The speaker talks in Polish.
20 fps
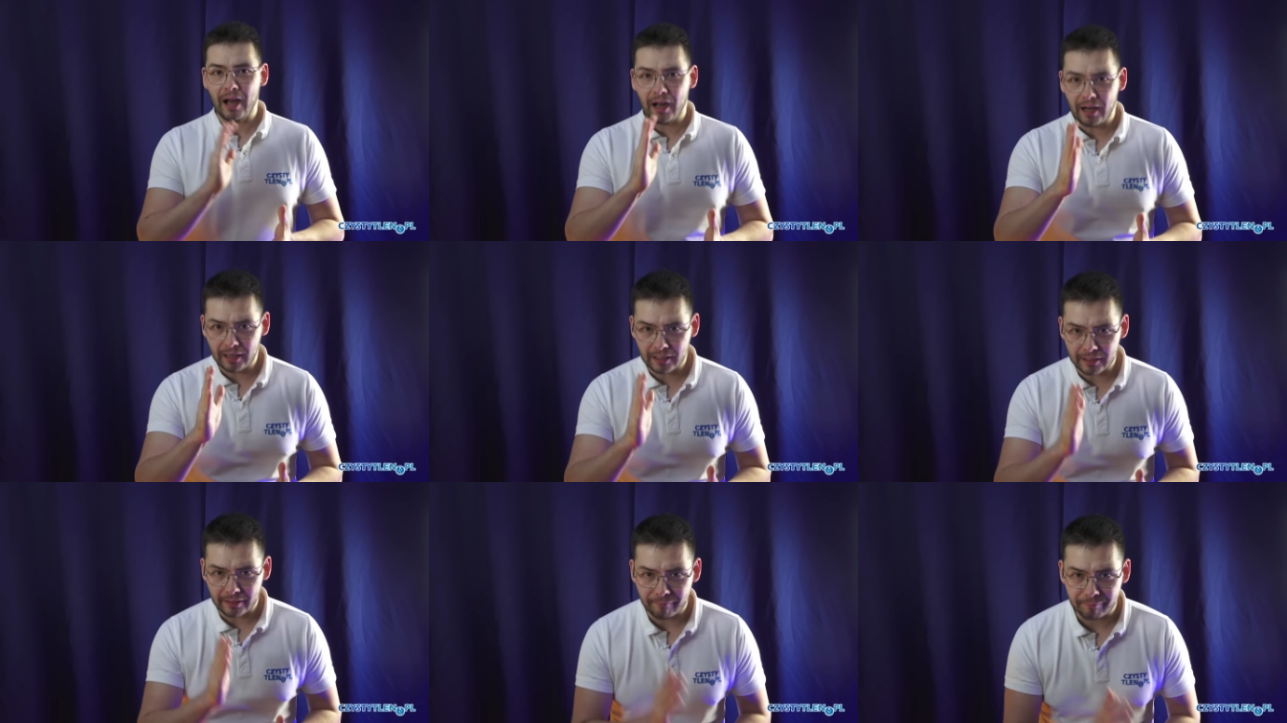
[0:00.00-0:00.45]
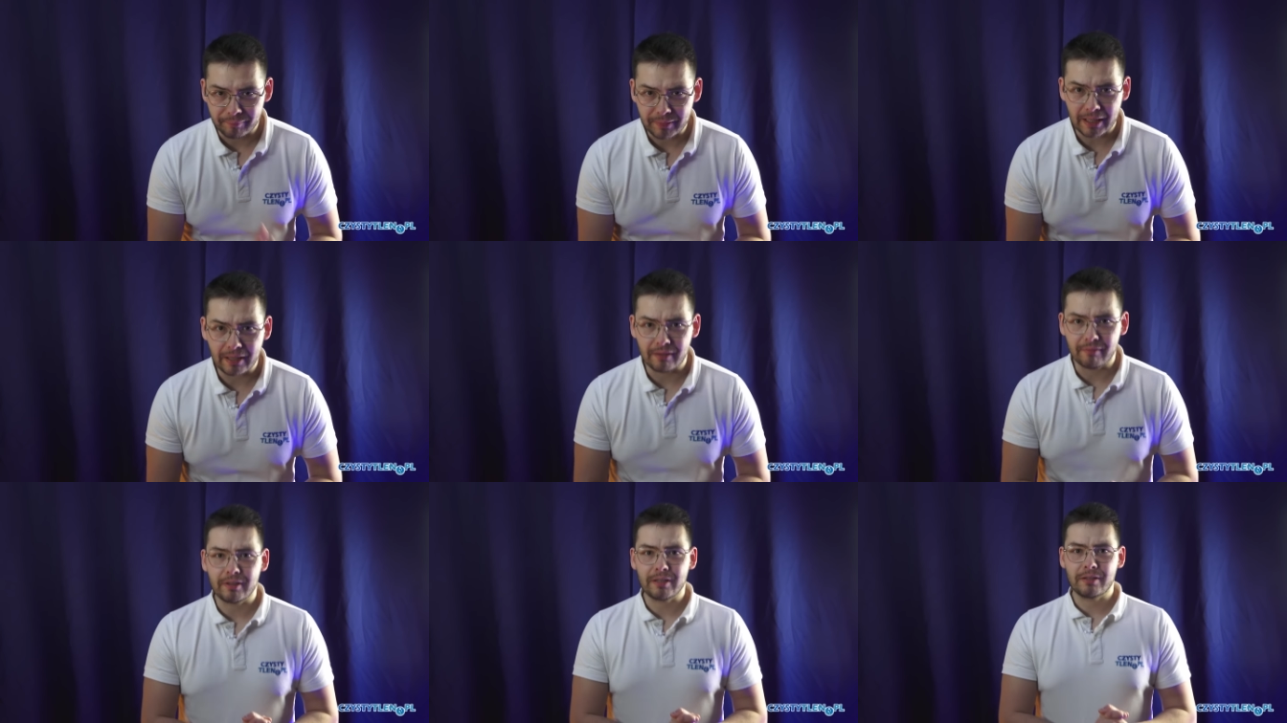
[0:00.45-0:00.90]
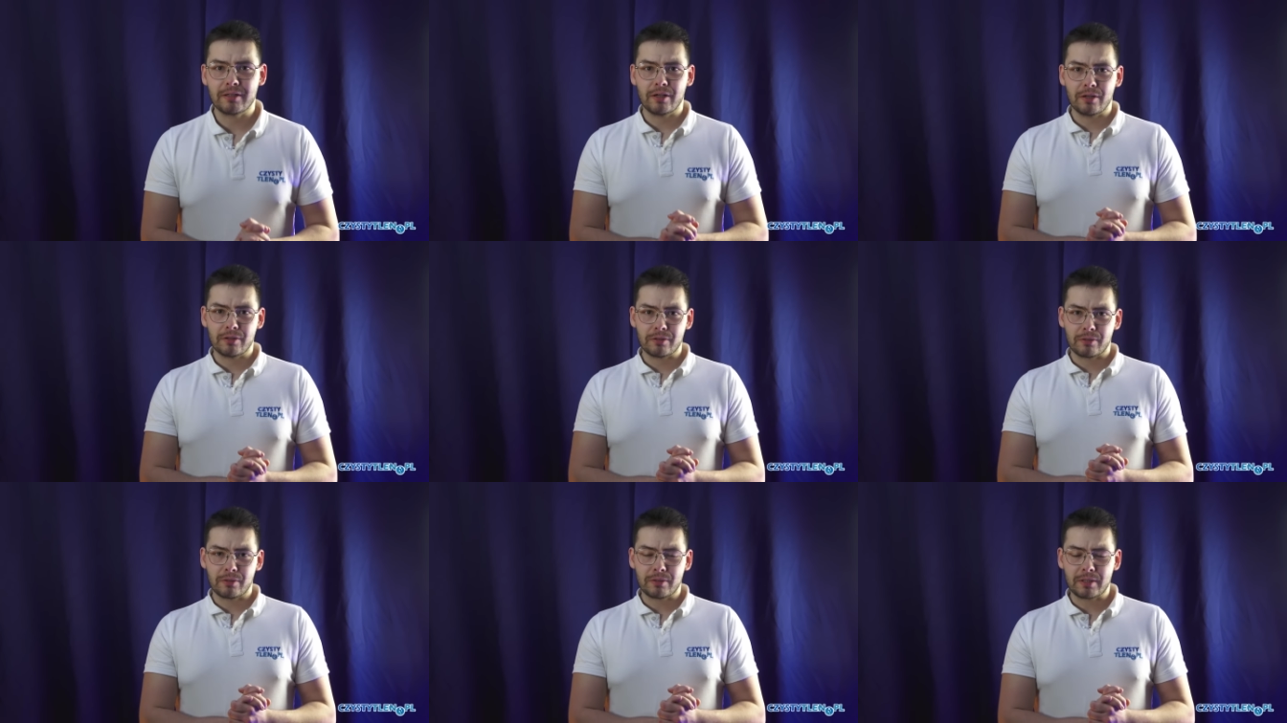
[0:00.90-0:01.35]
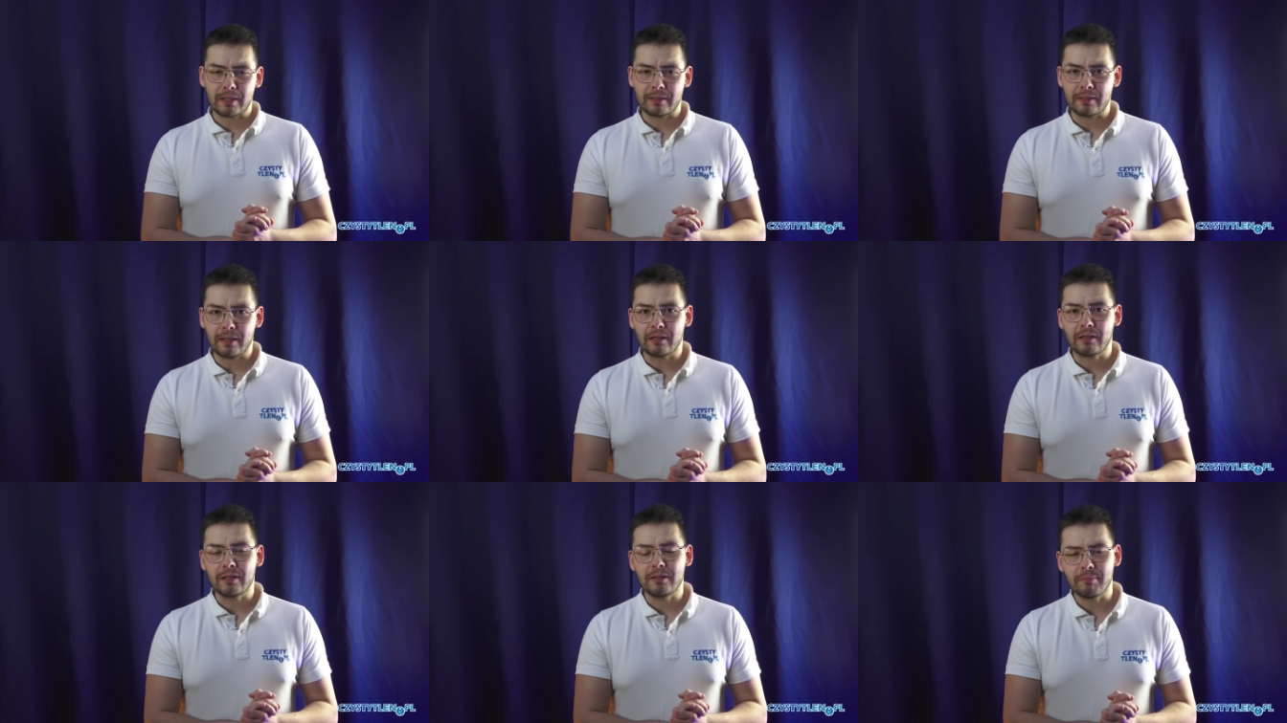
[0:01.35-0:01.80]
Ale wracając do
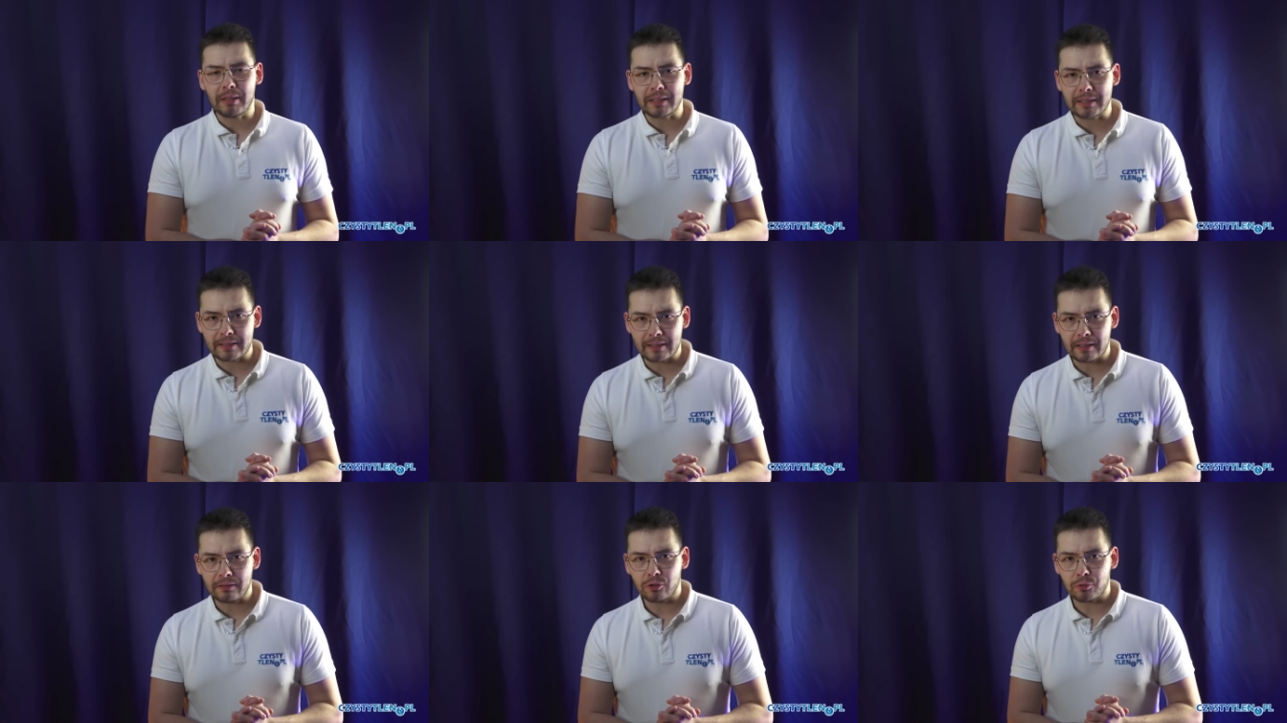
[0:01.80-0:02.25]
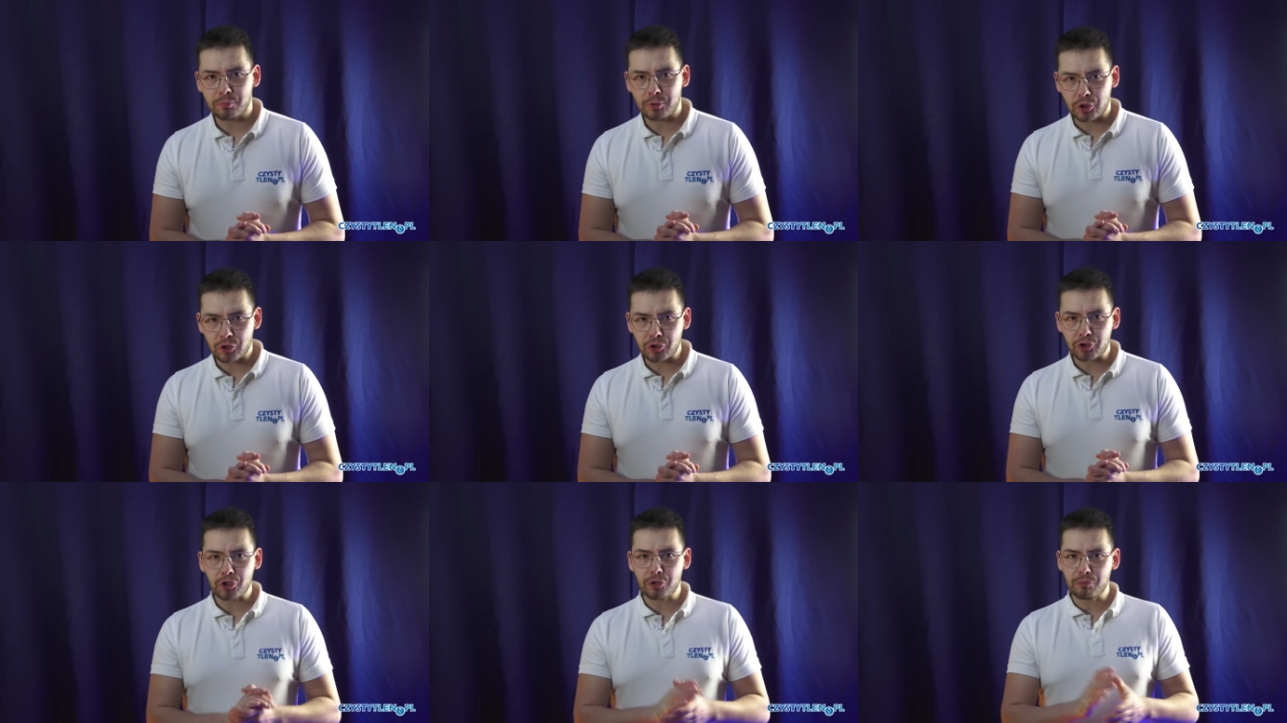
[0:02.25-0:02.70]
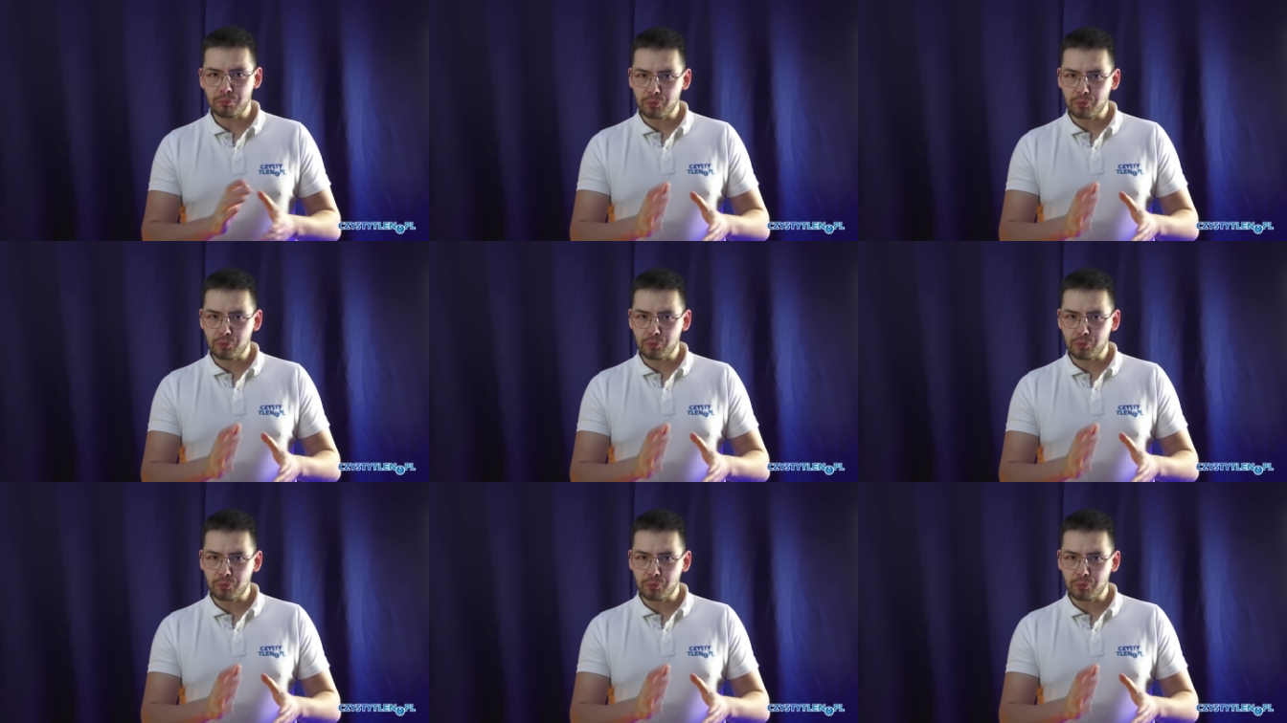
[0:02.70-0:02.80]
sedna, klimatyzator przenośny